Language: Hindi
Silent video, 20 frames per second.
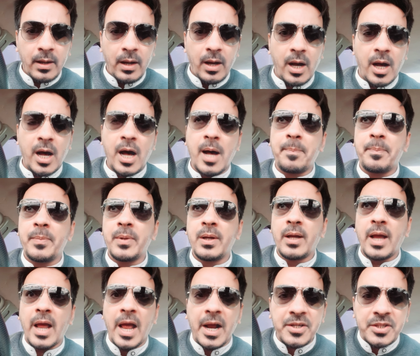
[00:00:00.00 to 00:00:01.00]
आप
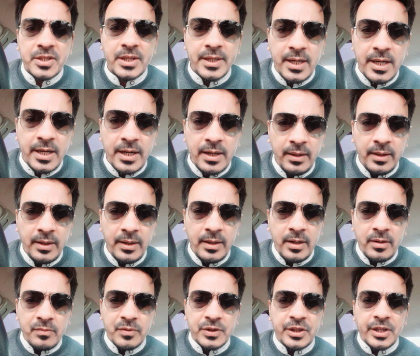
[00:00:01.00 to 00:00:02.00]
एक्शन लें
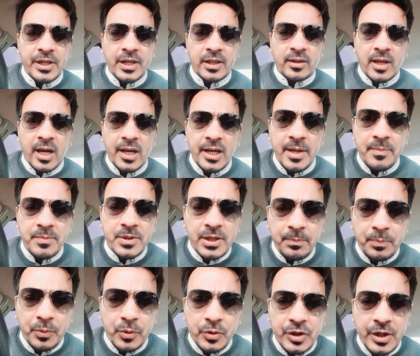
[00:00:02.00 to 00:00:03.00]
वजीर तालीम से
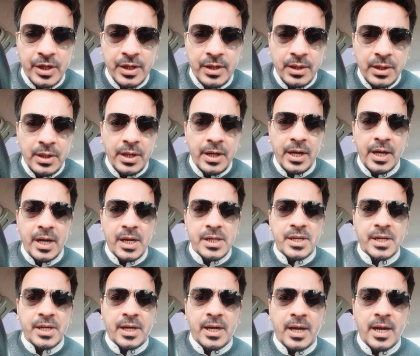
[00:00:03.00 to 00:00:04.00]
पूछें ए
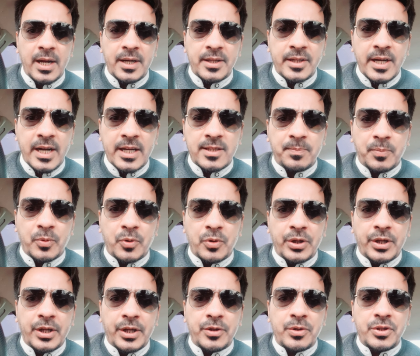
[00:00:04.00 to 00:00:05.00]
जे के टैक्स
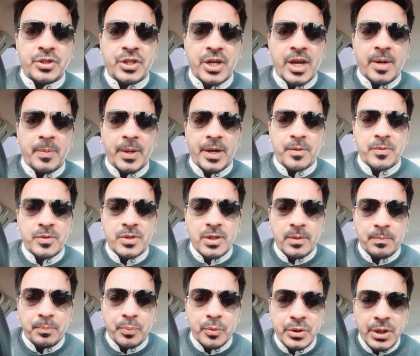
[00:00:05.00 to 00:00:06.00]
बोर्ड के जो चेयरमैन हैं उनसे
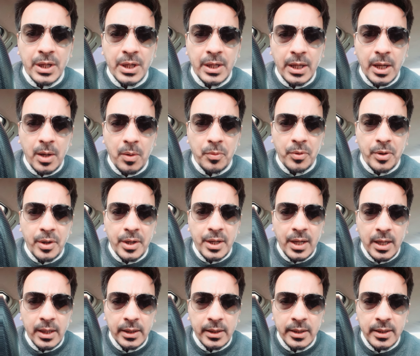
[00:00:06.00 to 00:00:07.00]
पूछें कि उन्होंने ये
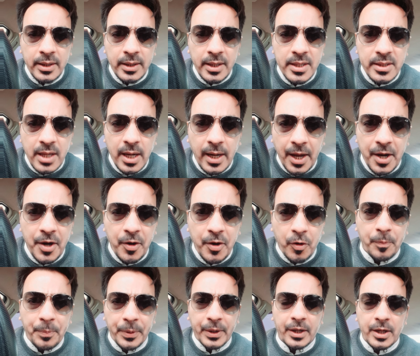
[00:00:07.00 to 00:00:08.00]
हरकत किसके कहने
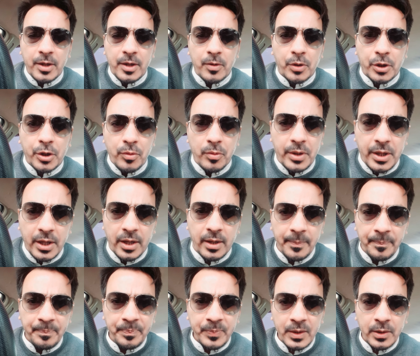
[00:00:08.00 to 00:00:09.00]
के ऊपर की और क्यों की
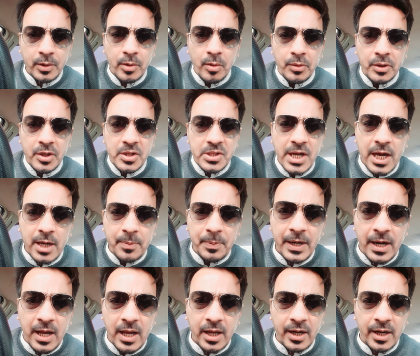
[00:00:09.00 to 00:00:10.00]
क्यों इंतशार
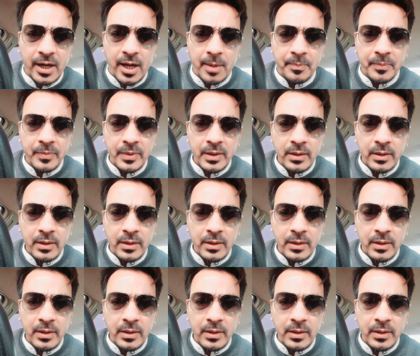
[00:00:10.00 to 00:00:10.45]
फैला रहे हैं आप